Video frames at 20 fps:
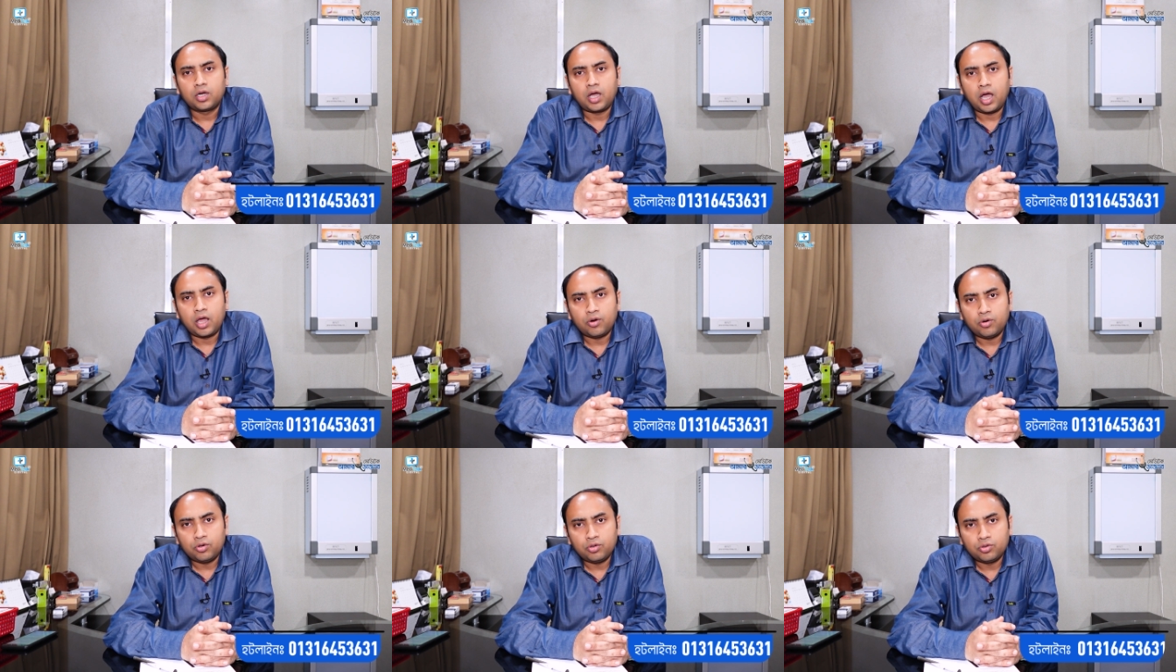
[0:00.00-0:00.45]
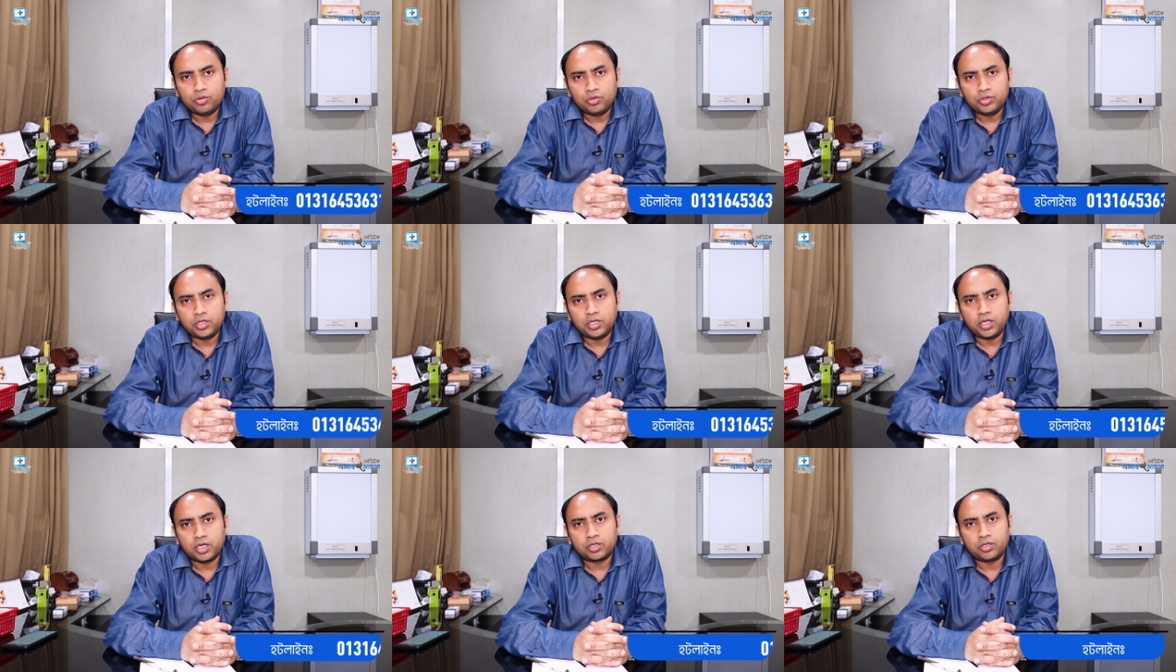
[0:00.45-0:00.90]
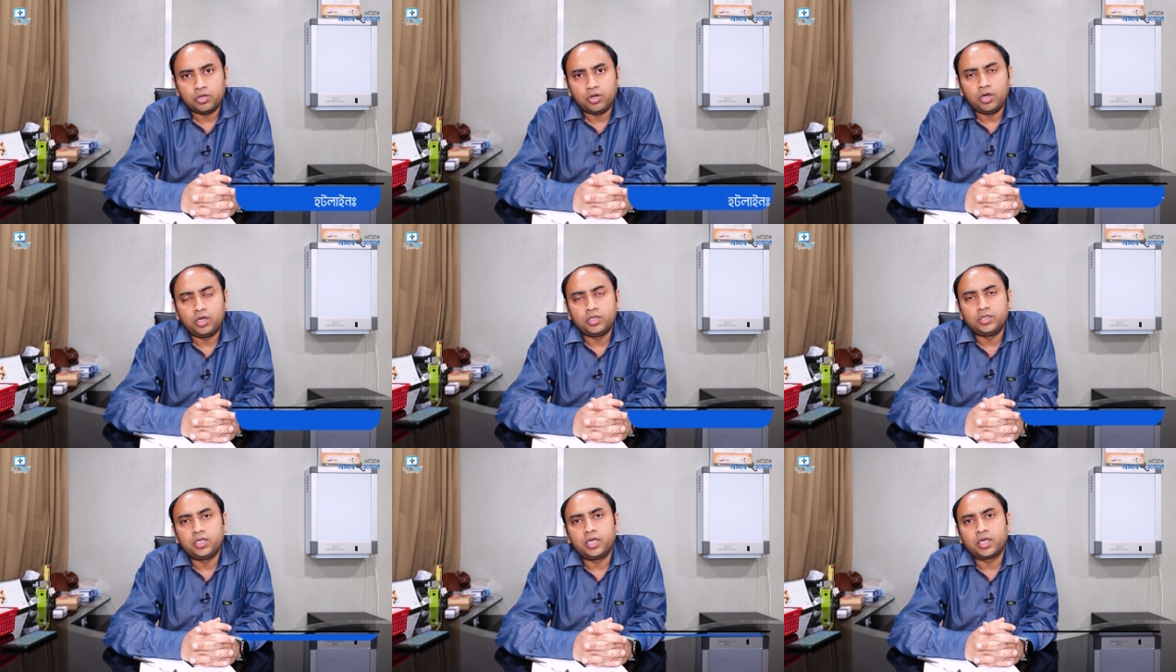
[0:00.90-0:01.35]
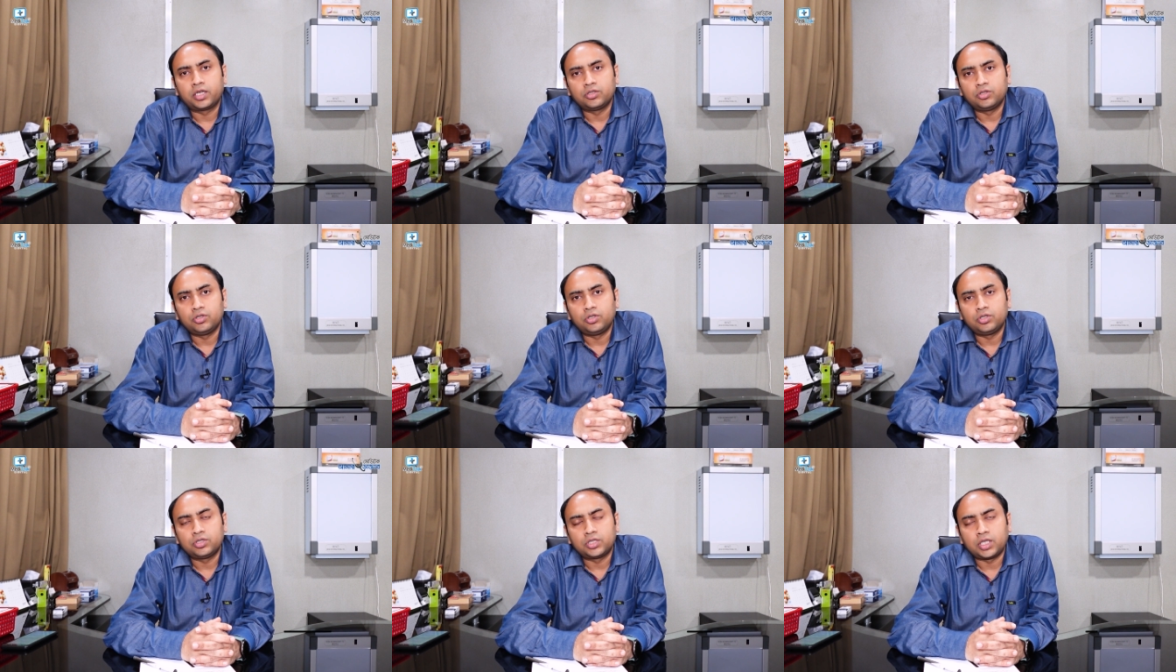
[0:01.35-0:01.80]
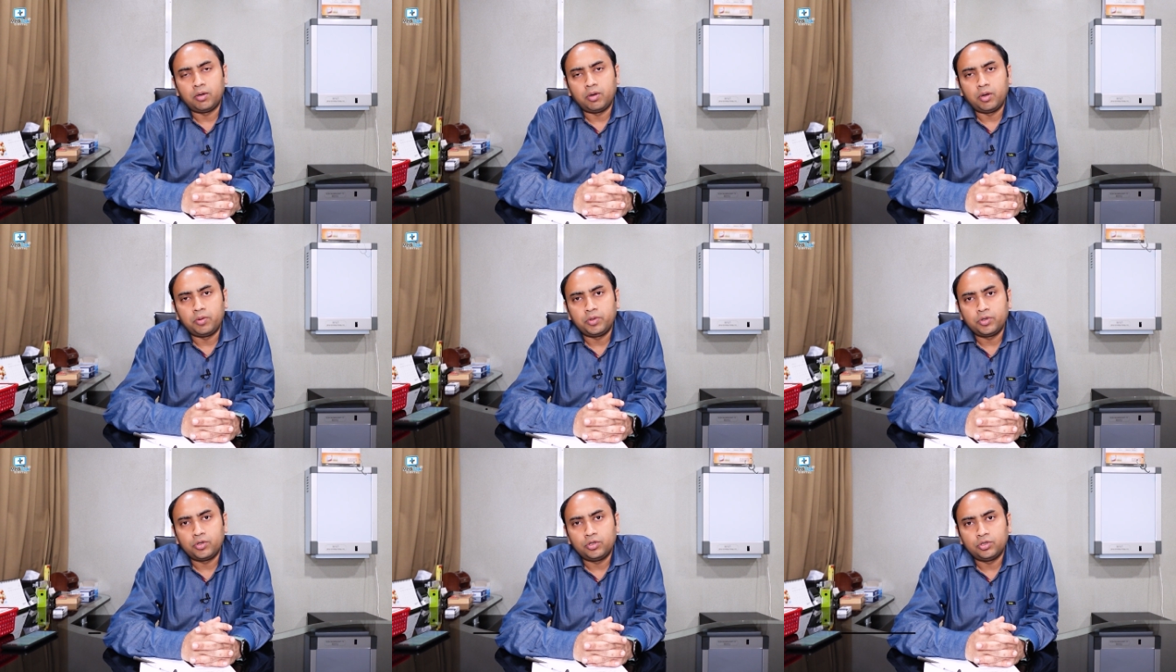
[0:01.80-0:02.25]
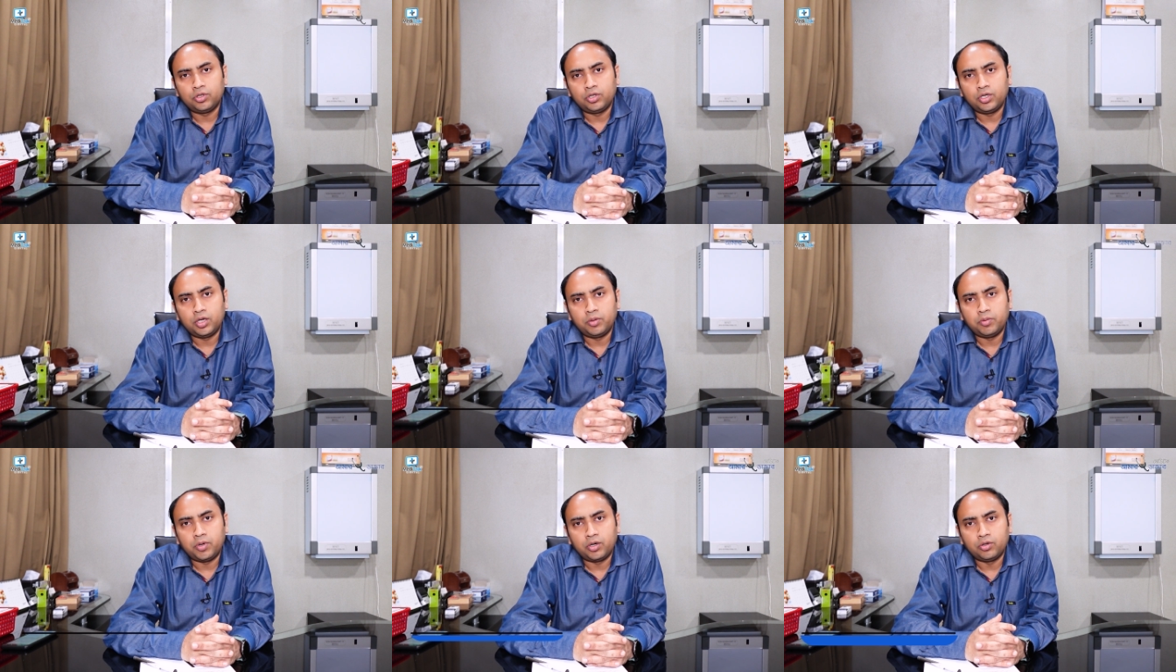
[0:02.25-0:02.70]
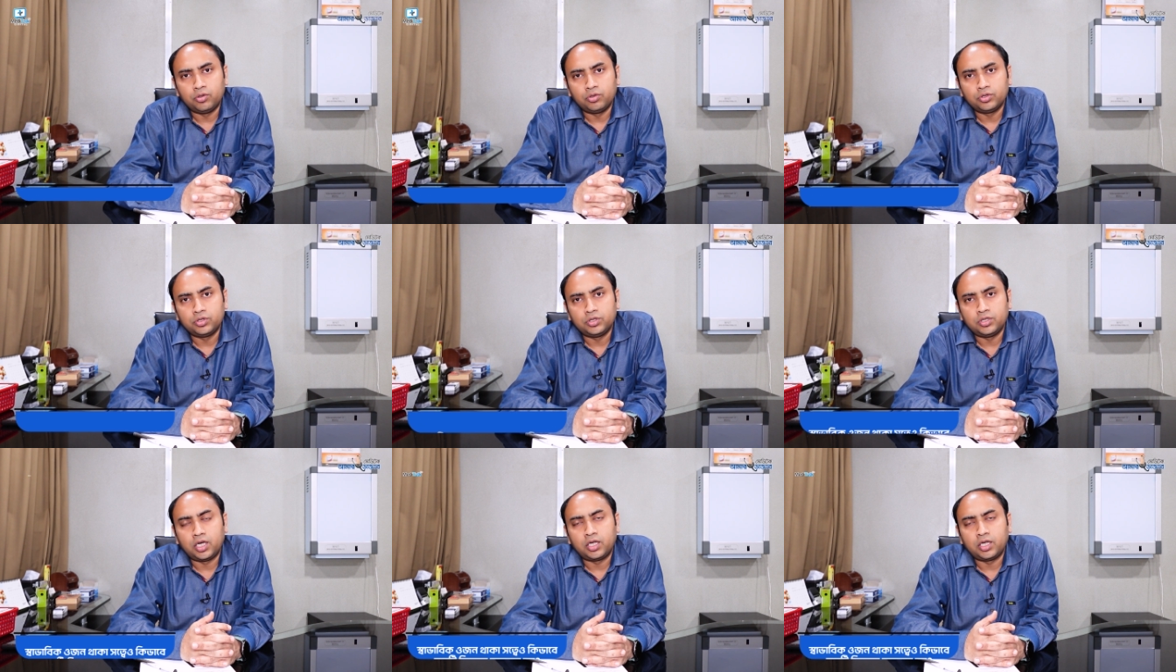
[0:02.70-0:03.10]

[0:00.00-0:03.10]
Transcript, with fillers: কারণ খুঁজে দেখতে হয় যে একজন স্বাভাবিক ওজনের মানুষ